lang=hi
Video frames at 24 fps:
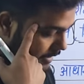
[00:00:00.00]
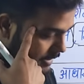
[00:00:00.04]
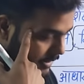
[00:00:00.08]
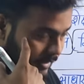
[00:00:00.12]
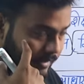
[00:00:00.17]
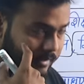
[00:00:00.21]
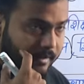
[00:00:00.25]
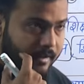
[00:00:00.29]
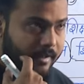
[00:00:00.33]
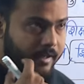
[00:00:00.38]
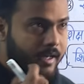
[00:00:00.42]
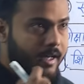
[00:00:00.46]

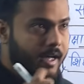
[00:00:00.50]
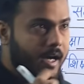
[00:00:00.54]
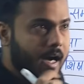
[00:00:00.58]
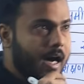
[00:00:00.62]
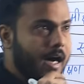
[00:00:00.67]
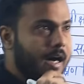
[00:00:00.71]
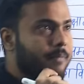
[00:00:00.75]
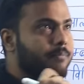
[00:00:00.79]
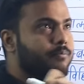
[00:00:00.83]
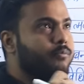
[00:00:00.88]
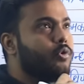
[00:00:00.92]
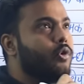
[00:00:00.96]
दर्शन
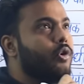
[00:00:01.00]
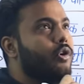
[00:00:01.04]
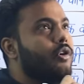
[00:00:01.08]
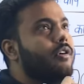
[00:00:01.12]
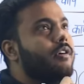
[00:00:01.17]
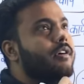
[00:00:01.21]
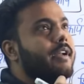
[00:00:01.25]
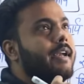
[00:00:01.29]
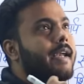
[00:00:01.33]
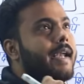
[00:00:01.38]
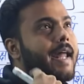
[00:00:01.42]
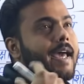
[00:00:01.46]
आपको
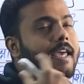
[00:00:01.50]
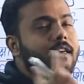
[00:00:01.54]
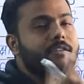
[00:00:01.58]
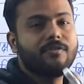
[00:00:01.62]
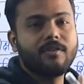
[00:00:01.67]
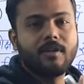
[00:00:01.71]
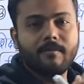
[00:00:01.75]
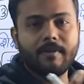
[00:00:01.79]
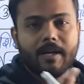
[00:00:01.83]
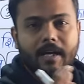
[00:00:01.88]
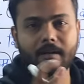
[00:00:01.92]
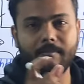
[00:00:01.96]
लाइफ
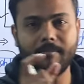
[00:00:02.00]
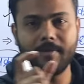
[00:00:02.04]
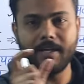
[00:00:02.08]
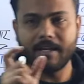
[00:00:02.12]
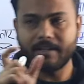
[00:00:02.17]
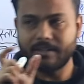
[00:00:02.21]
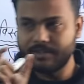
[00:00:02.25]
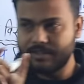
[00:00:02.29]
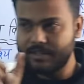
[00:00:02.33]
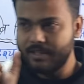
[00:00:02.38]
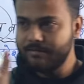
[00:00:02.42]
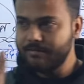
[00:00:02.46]
के बारे में या
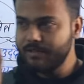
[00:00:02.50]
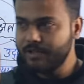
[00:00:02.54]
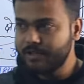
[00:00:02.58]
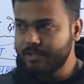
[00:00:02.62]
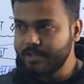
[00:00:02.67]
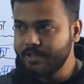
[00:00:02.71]
किसी भी